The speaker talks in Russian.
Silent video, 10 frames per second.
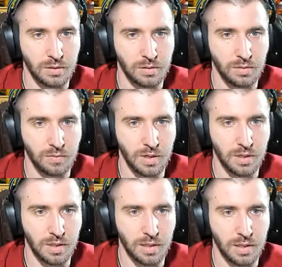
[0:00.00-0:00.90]
Ну,
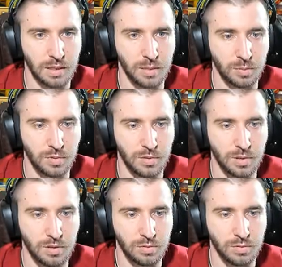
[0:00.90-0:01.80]
ворожая, ладно, пусть
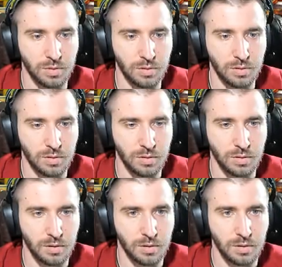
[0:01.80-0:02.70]
сольют.
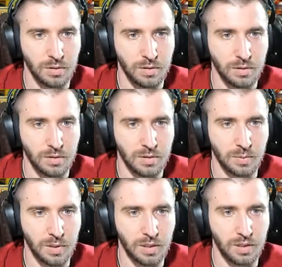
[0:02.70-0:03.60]

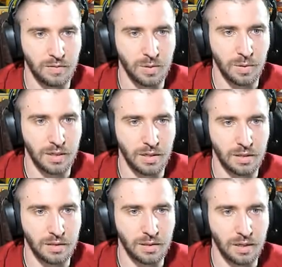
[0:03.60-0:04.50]
Смотрите
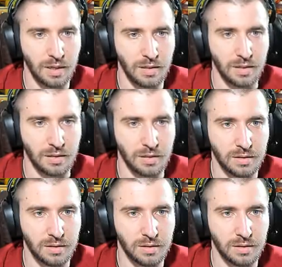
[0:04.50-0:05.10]
внимательно на Дрейка.